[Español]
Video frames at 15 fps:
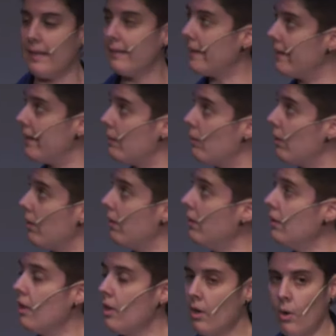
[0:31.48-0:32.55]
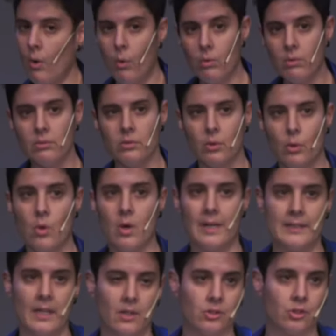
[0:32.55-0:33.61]
tener luego un Google
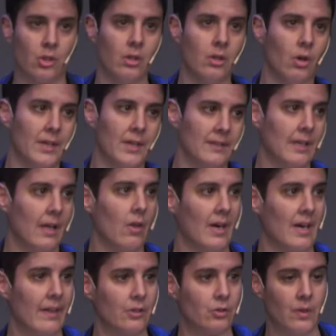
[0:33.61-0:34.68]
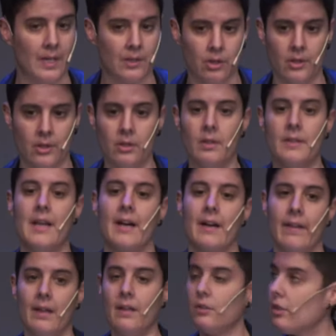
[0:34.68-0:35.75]
Search Console orientado a cada subdirectorio y a
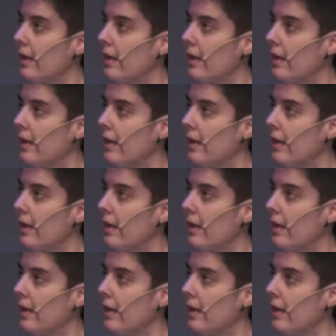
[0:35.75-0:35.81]
cada